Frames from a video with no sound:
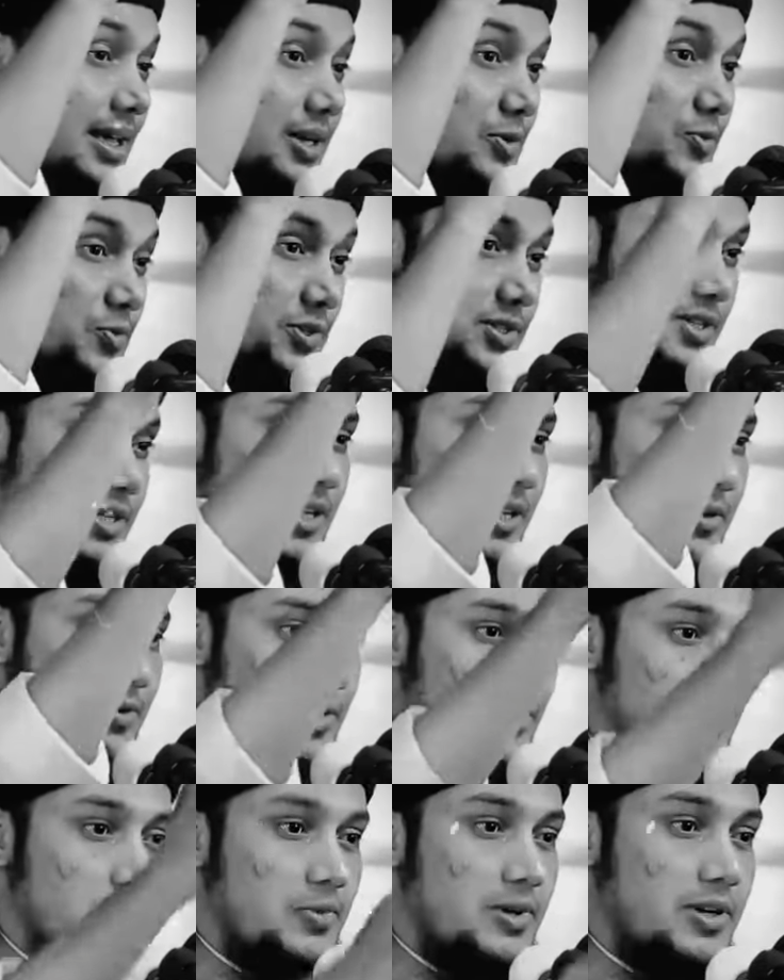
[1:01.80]
এর ওসিলা
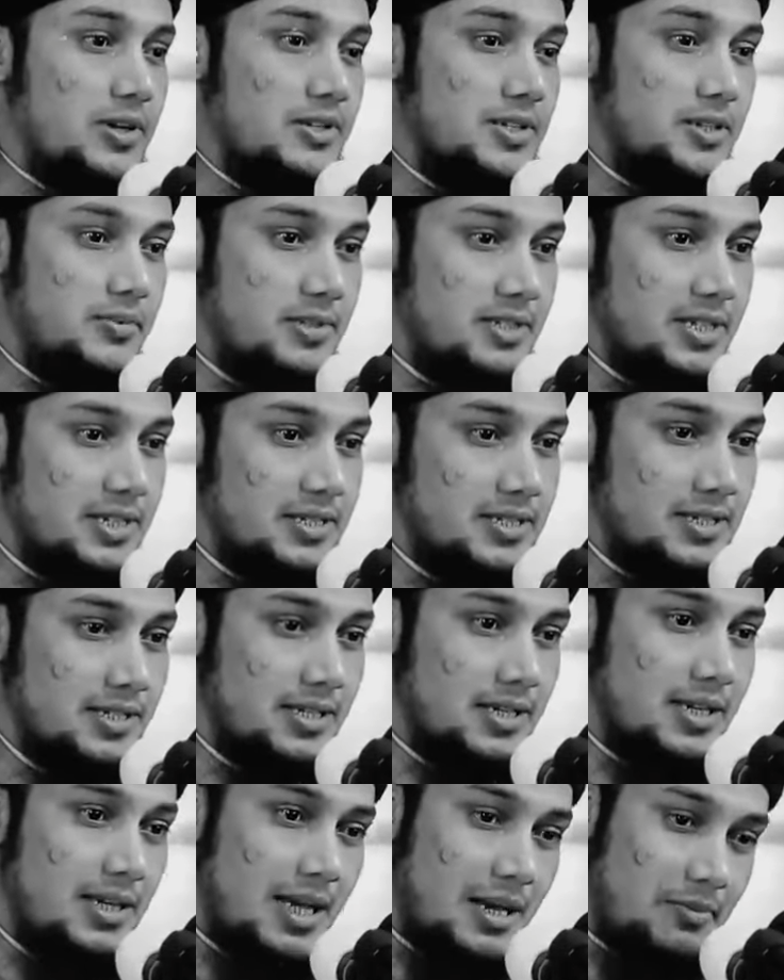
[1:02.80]
করে তোমার কাছে আমি চাচ্ছি
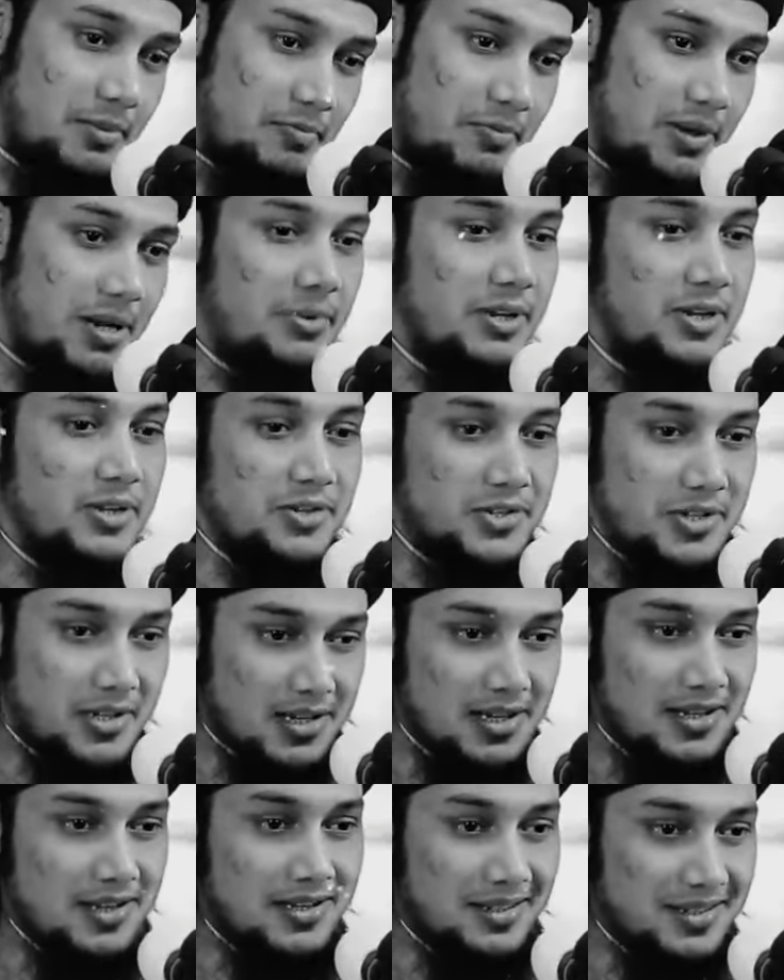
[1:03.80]
আপনি পাবেন
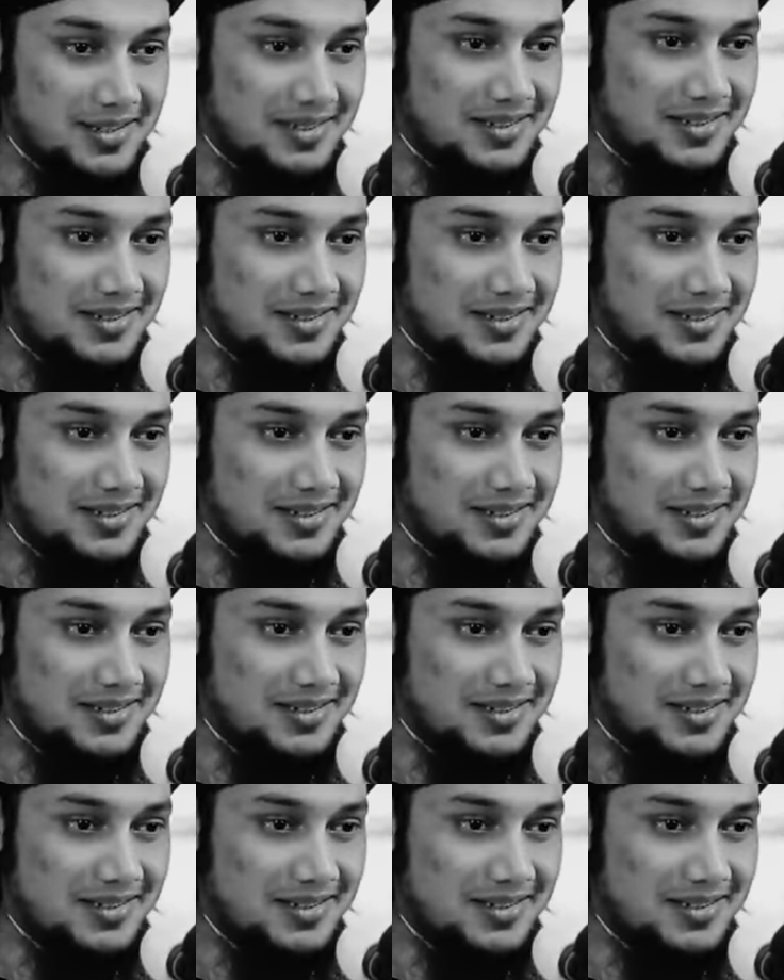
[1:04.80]
ইনশাআল্লাহ